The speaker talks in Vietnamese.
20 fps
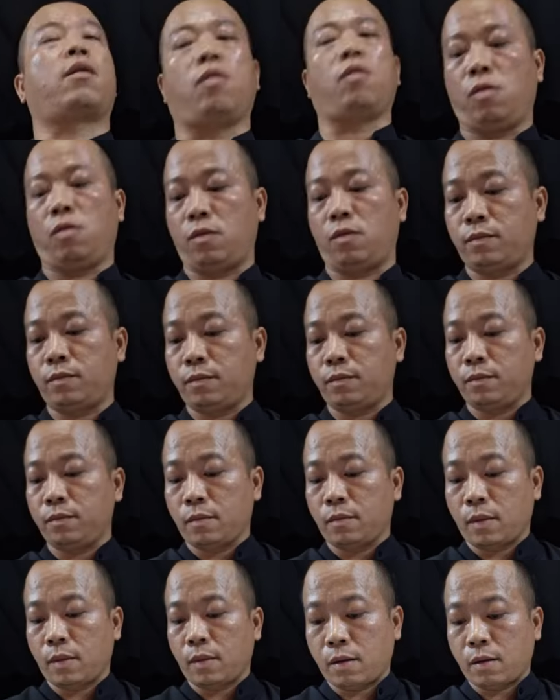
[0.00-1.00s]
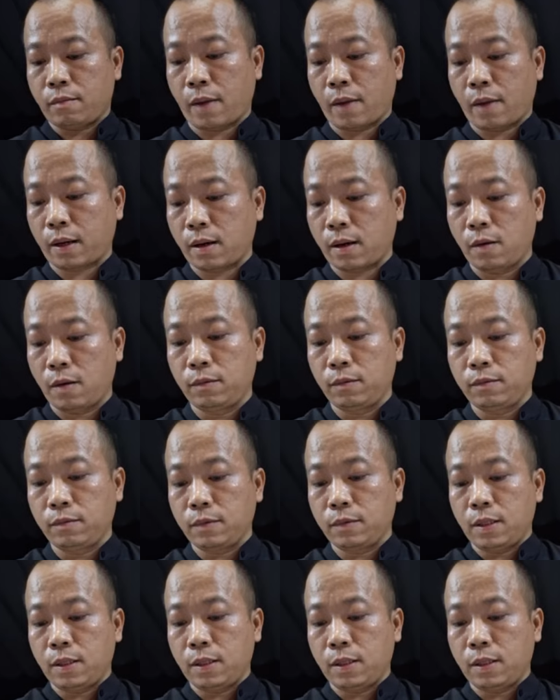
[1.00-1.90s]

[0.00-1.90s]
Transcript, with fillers: khổ bạch ông